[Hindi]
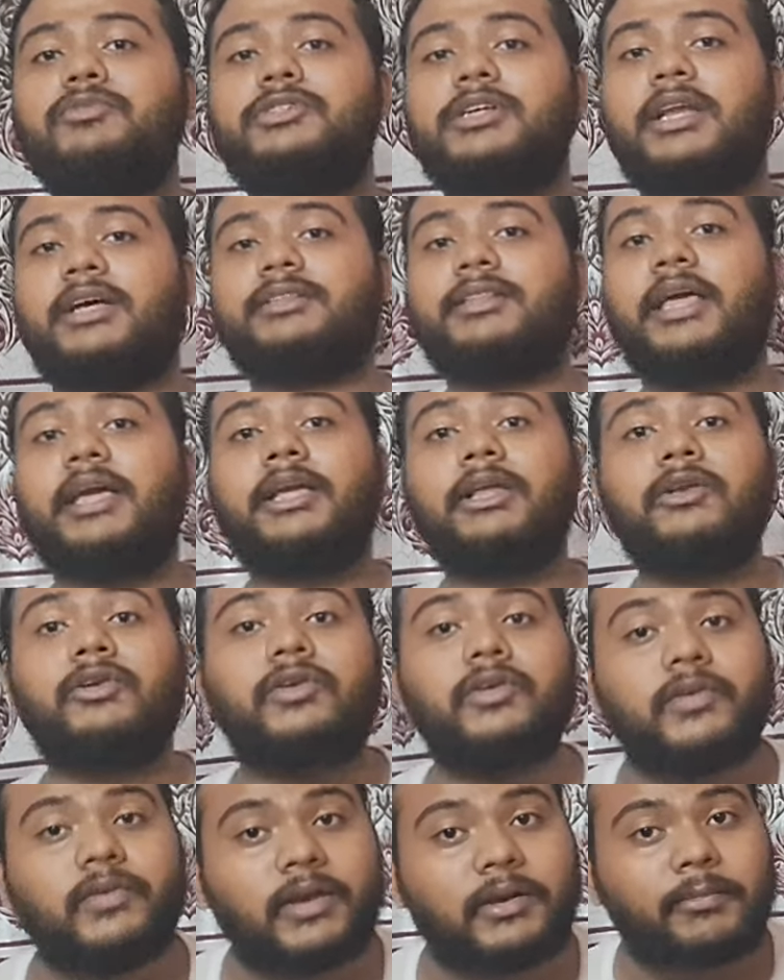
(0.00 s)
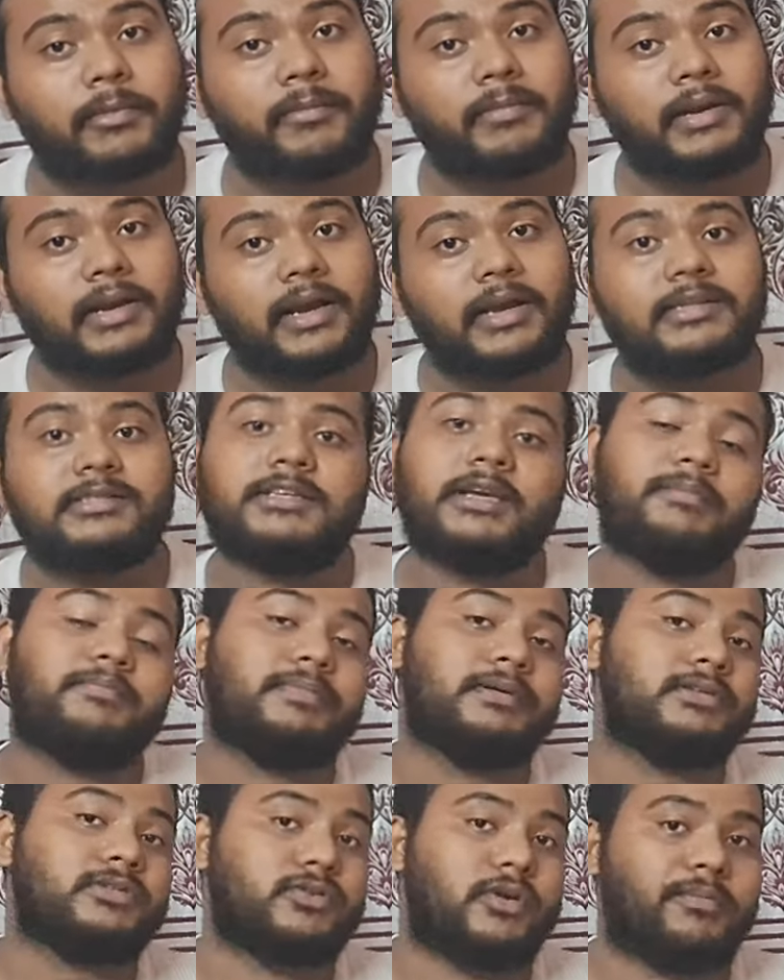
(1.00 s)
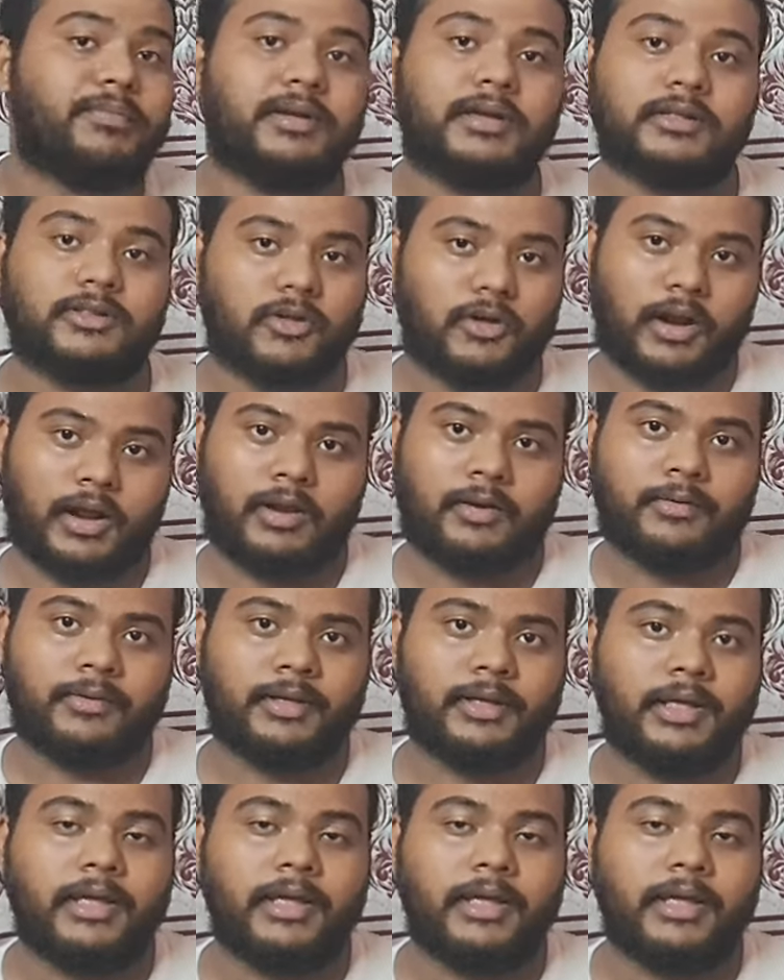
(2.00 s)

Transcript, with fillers: मुझे लगता है कि न्यू ईयर में मिलेगा चैंपियंस ट्रॉफी के दौरान